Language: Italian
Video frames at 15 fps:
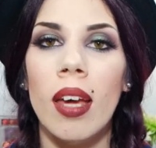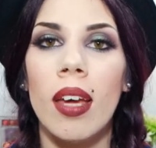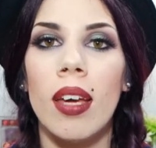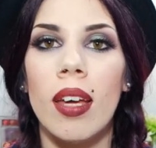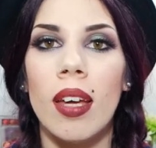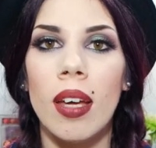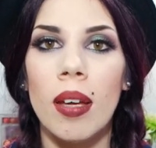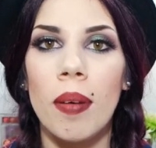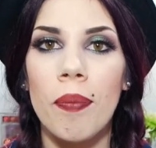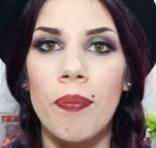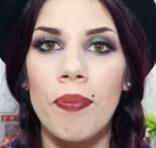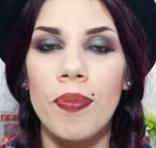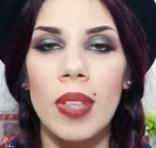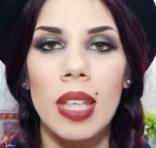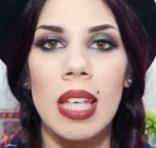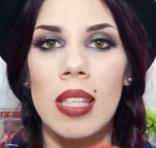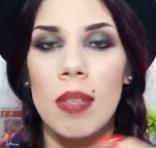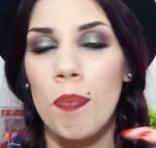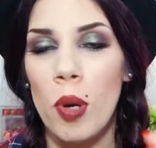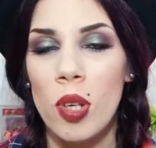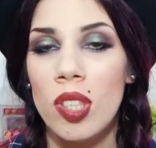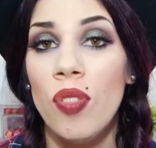eh,
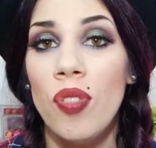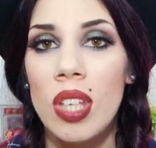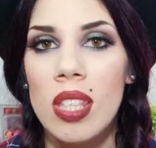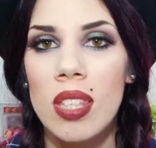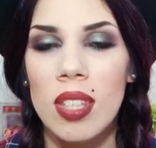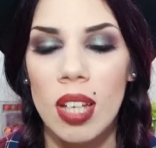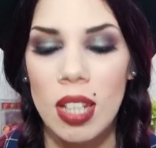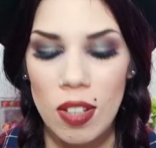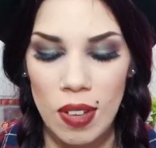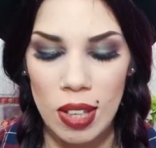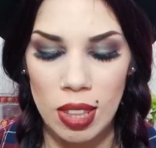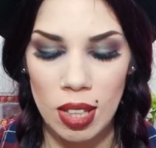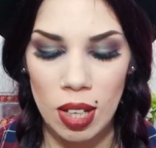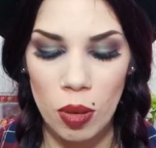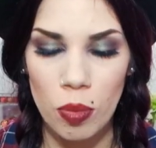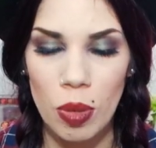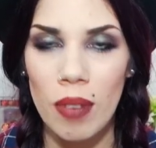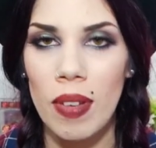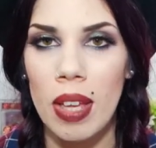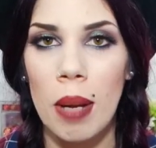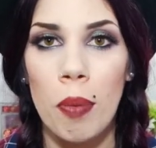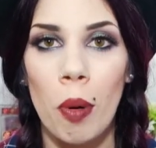che poi si fissa e diventa una
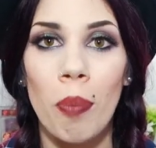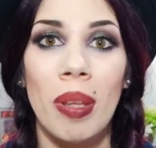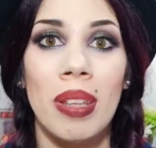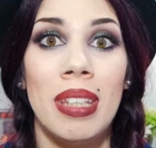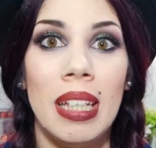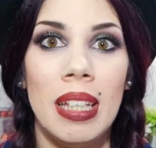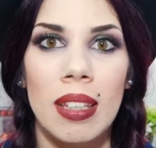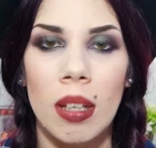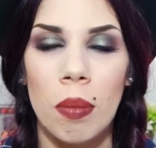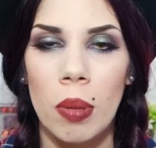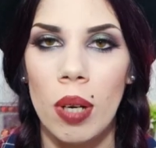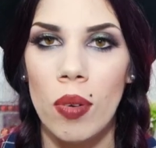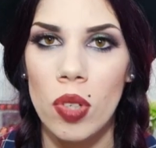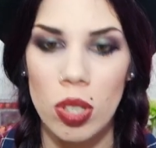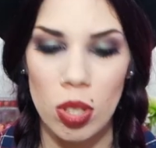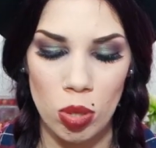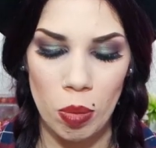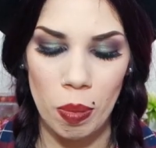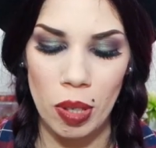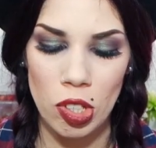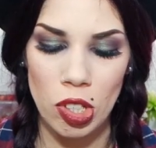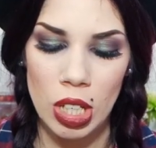vera e propria tinta per le vostre
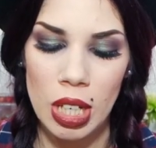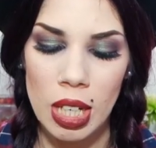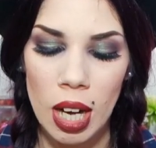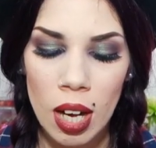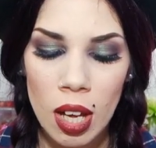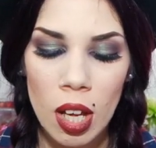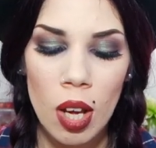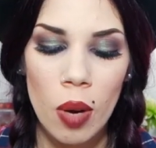sopracciglia.